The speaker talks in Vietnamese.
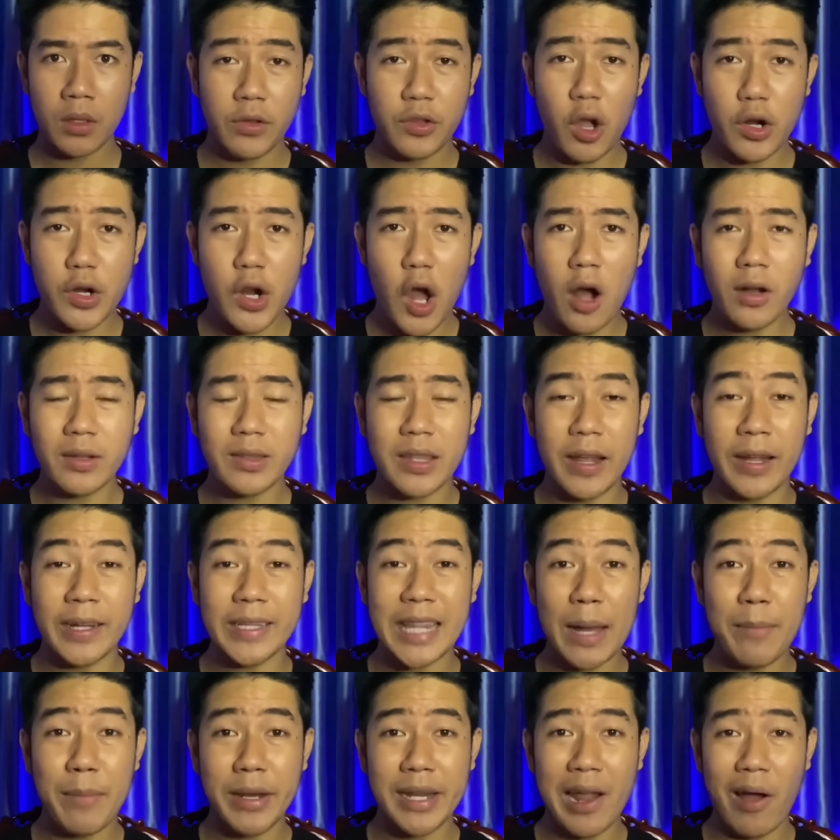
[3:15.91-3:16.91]
do đó thì người
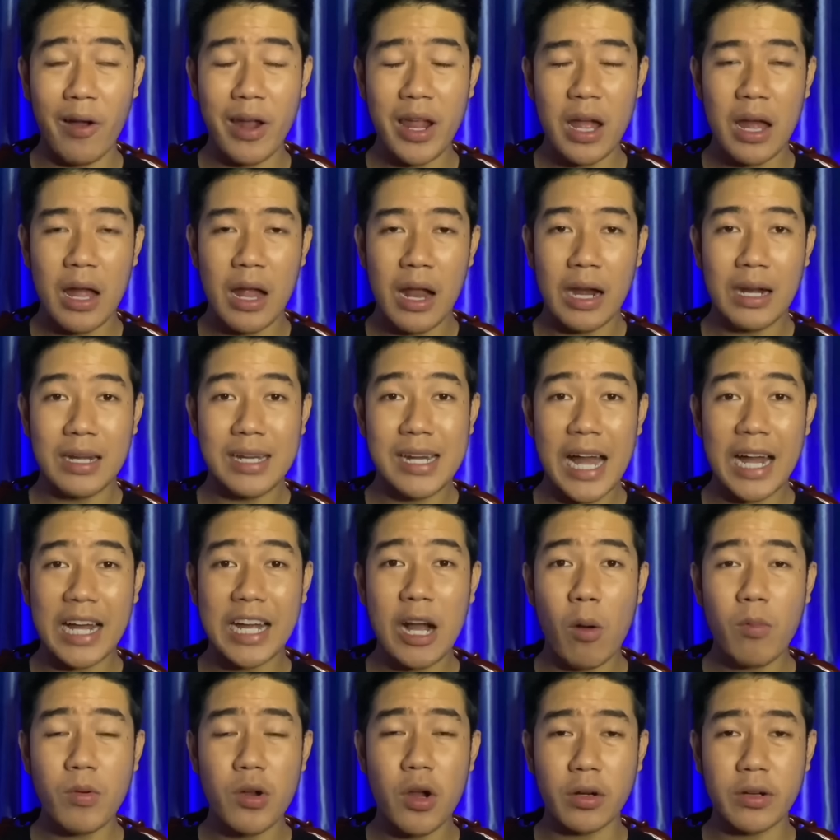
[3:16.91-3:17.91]
ta mới nói là
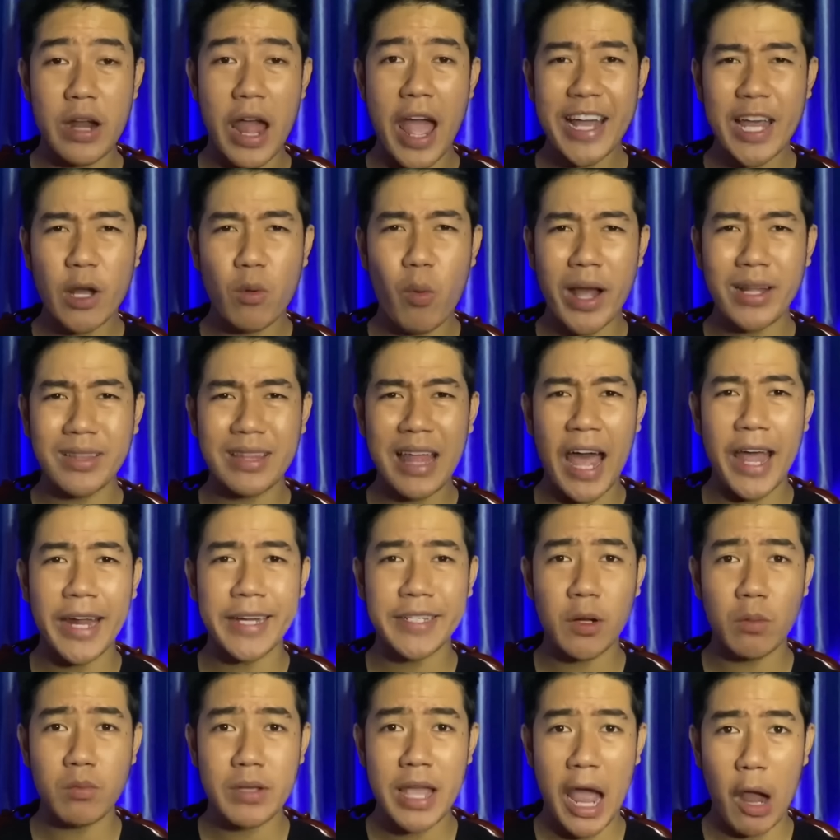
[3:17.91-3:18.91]
không được để cái quan tài
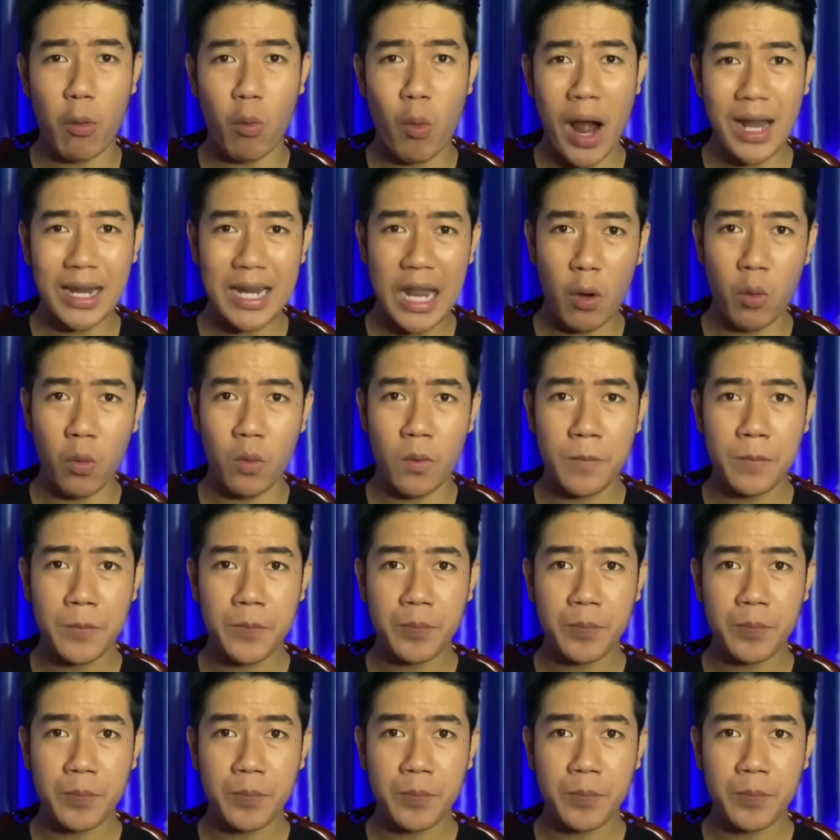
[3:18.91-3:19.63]
trong nhà quá lâu